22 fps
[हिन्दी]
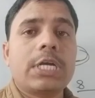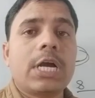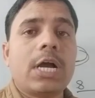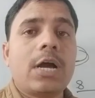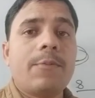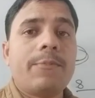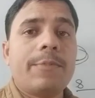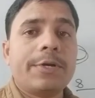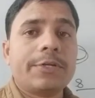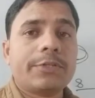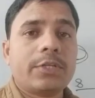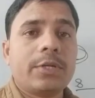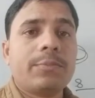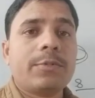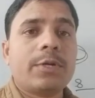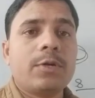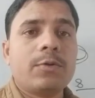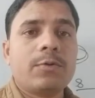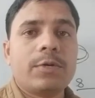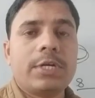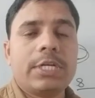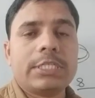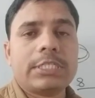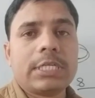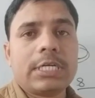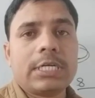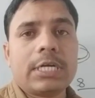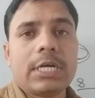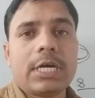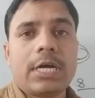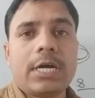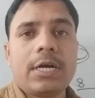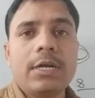का वर्कशॉप
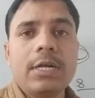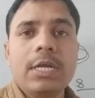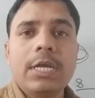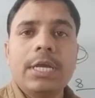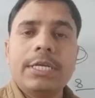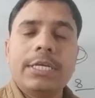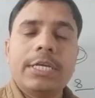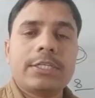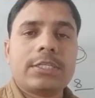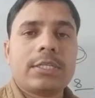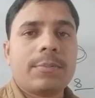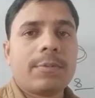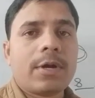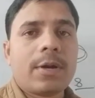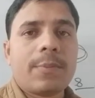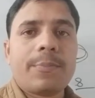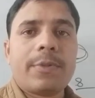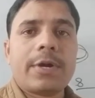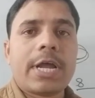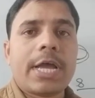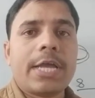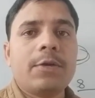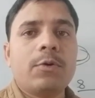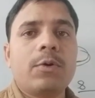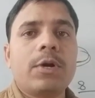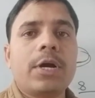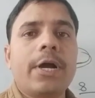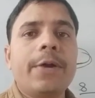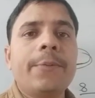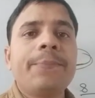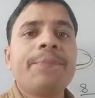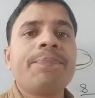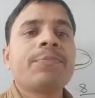कैलकुलेशन का ये सब का पढ़ाई
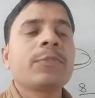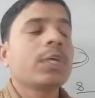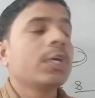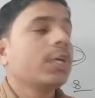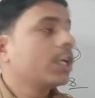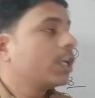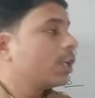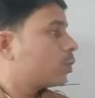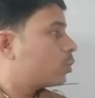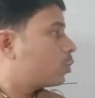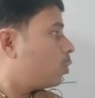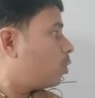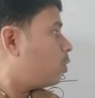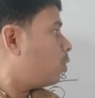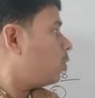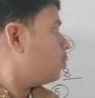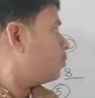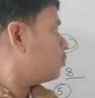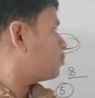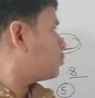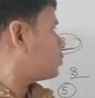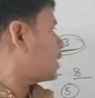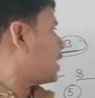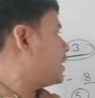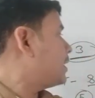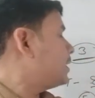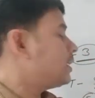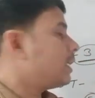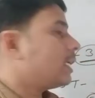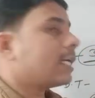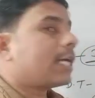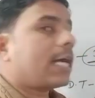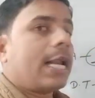होगा तो
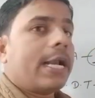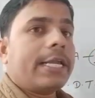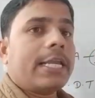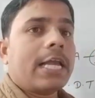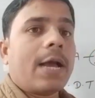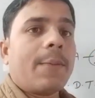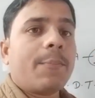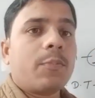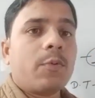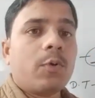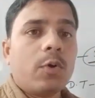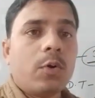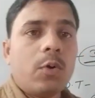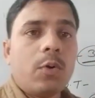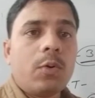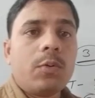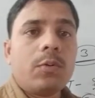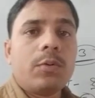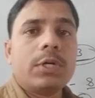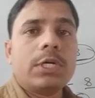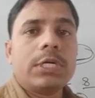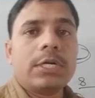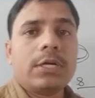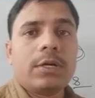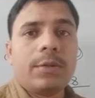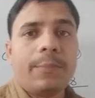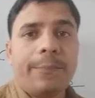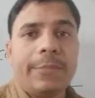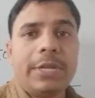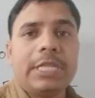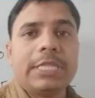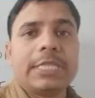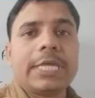सारी जानकारी आपको
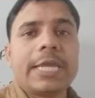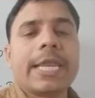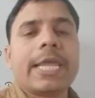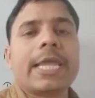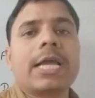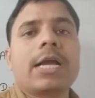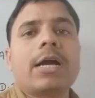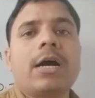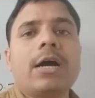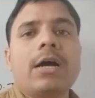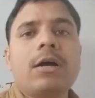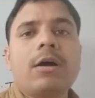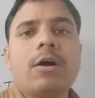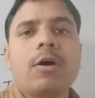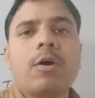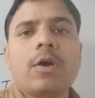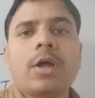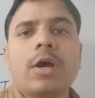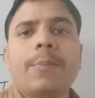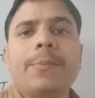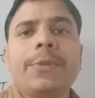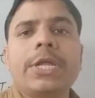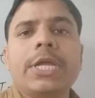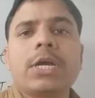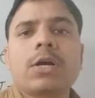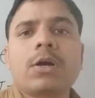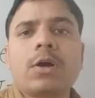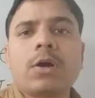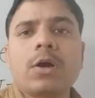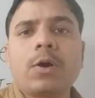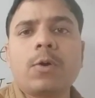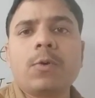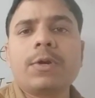मिलते रहेगा और हमने
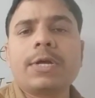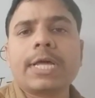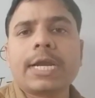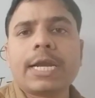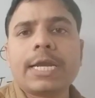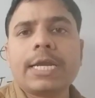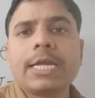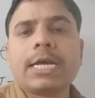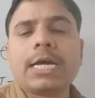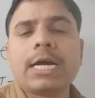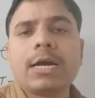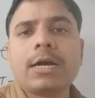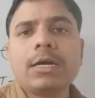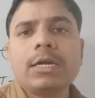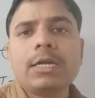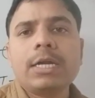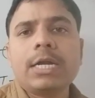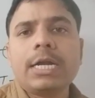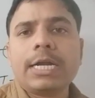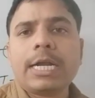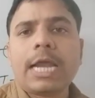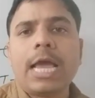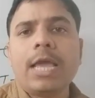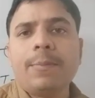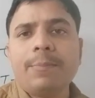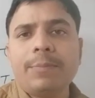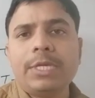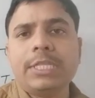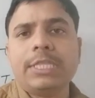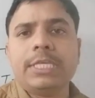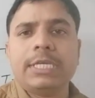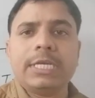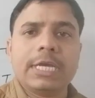कॉल करने का टाइम
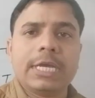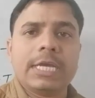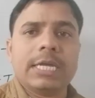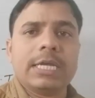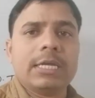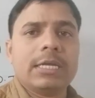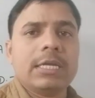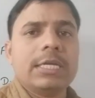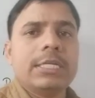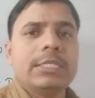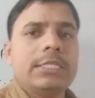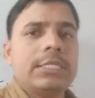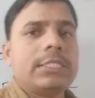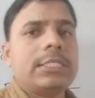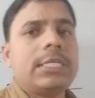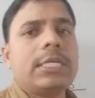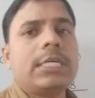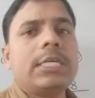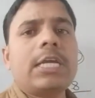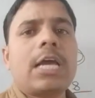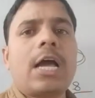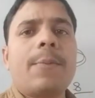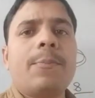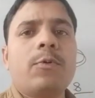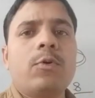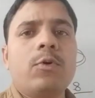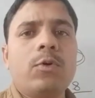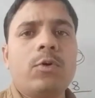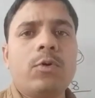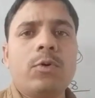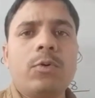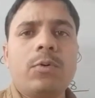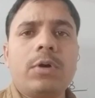भी दिए हैं जिससे कि
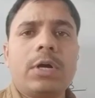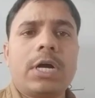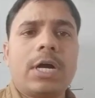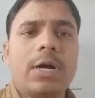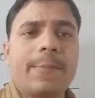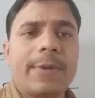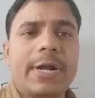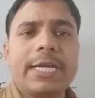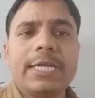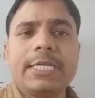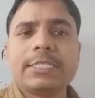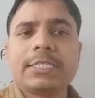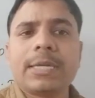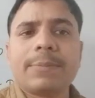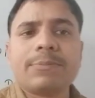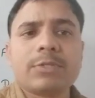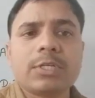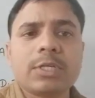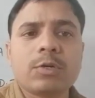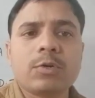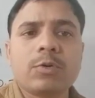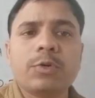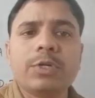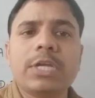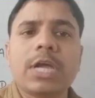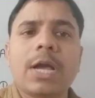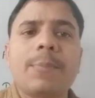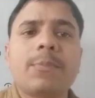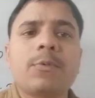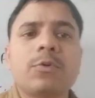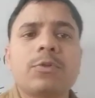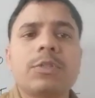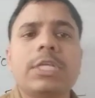आपको हमारे हिसाब से कोई
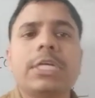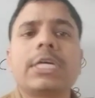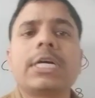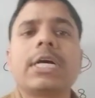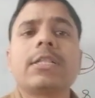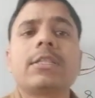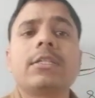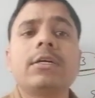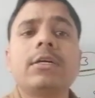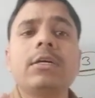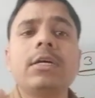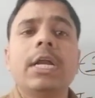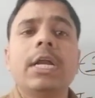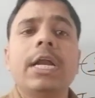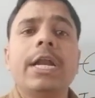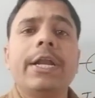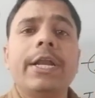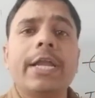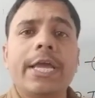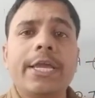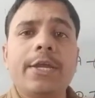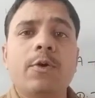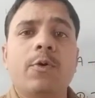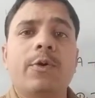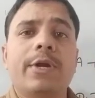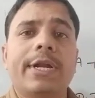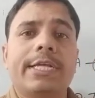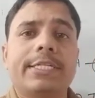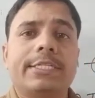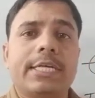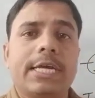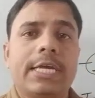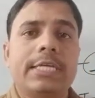आपको दिक्कत नहीं
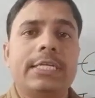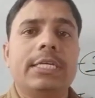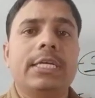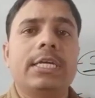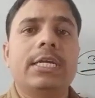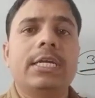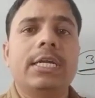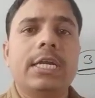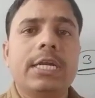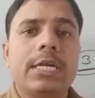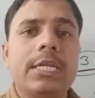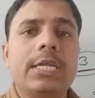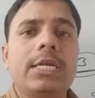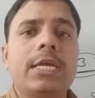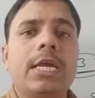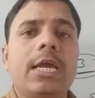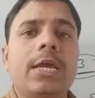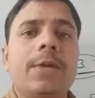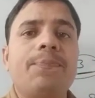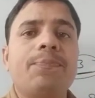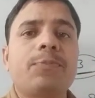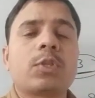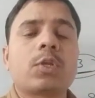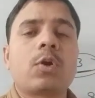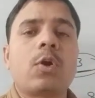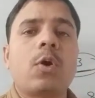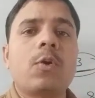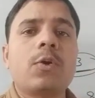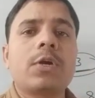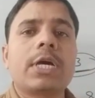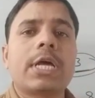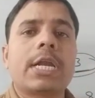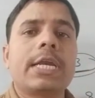होना चाहिए ठीक है
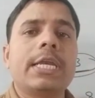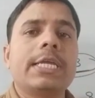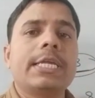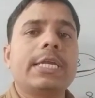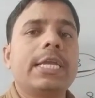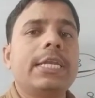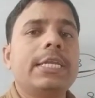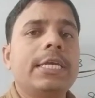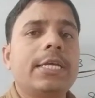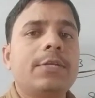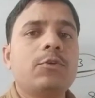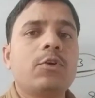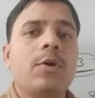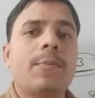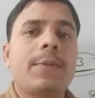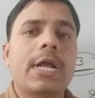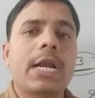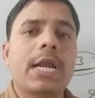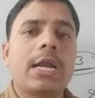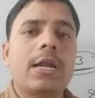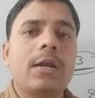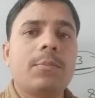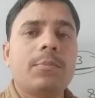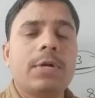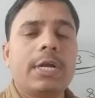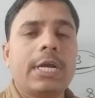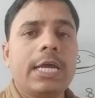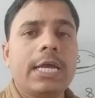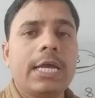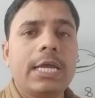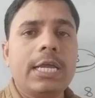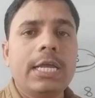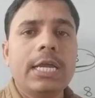कॉल करने के लिए जो हमारा नंबर
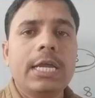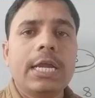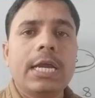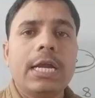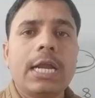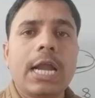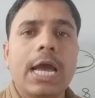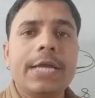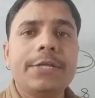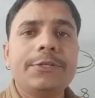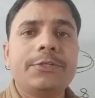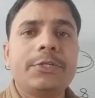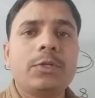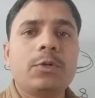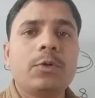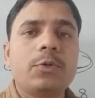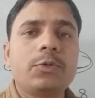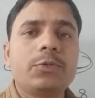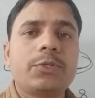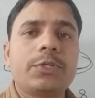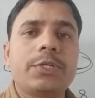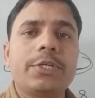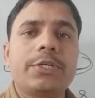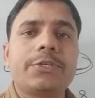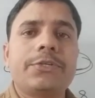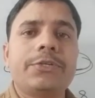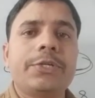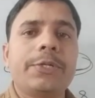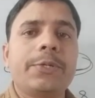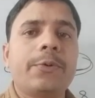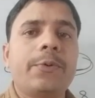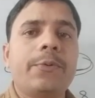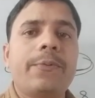है नाइन जीरो सिक्स
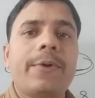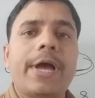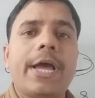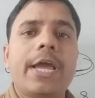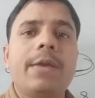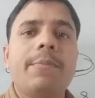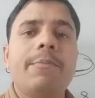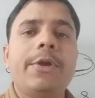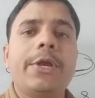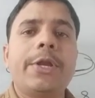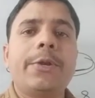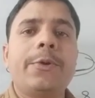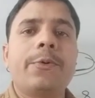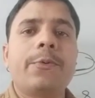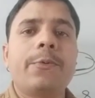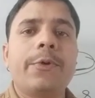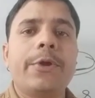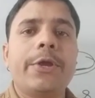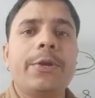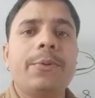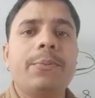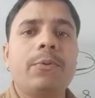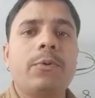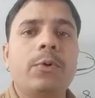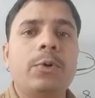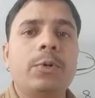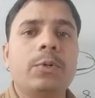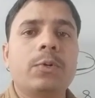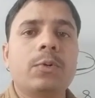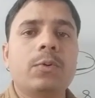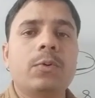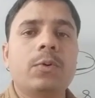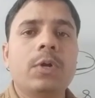जीरो फाइव एट टू एट फोर
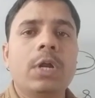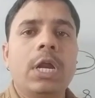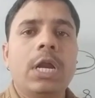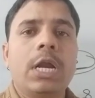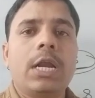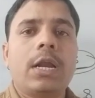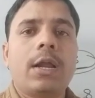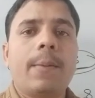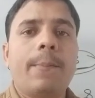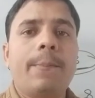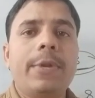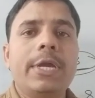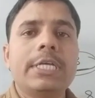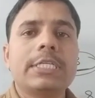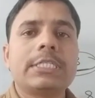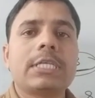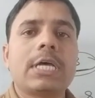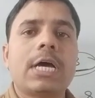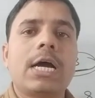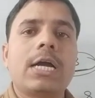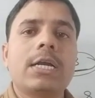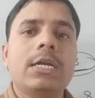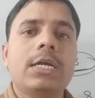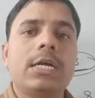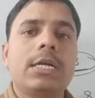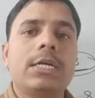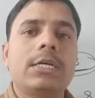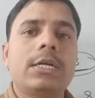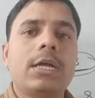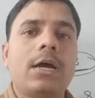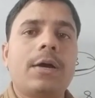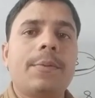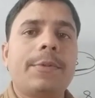टू नब्बे साठ
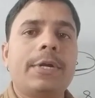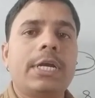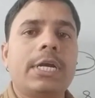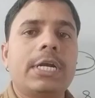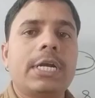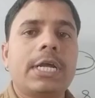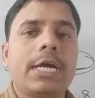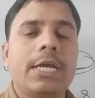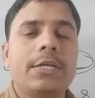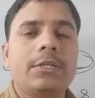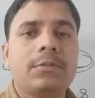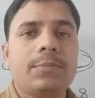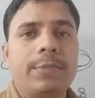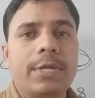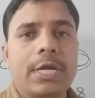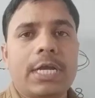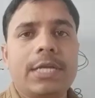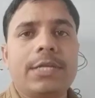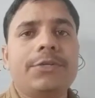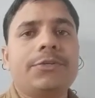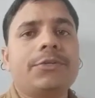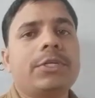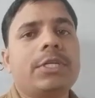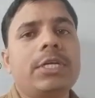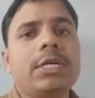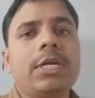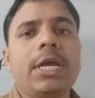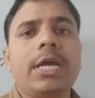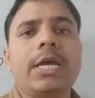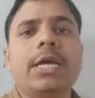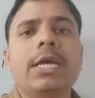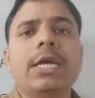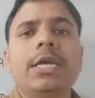अंठावन अट्ठाईस बयालीस
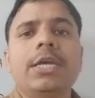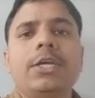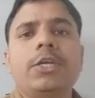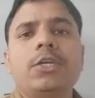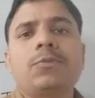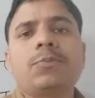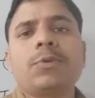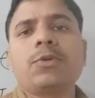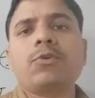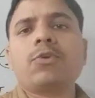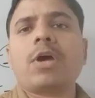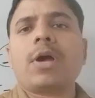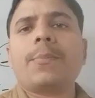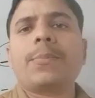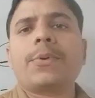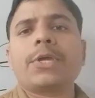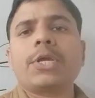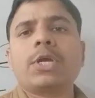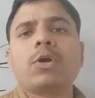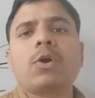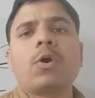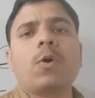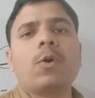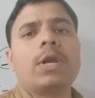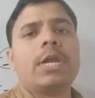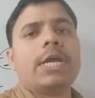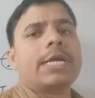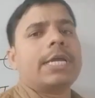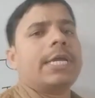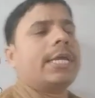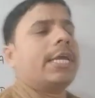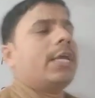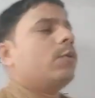ठीक है इस पर जो आपकी कॉल
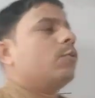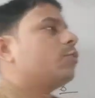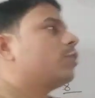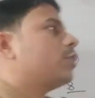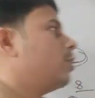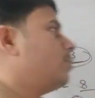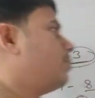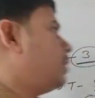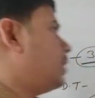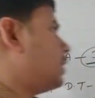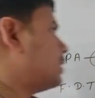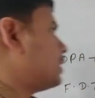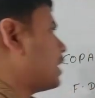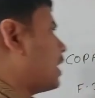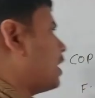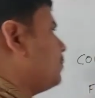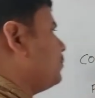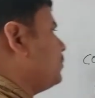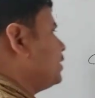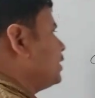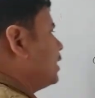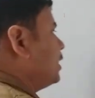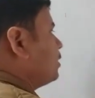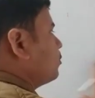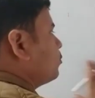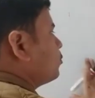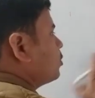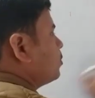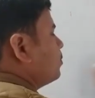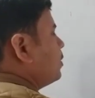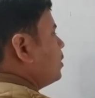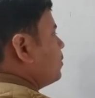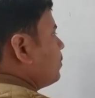लगेंगे उसकी भी एक टाइमिंग है
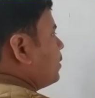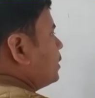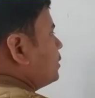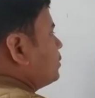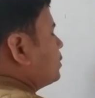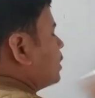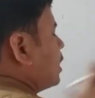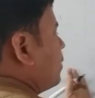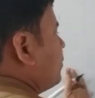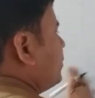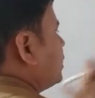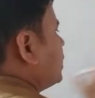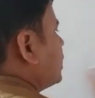क्योंकि मेरे पास टाइमिंग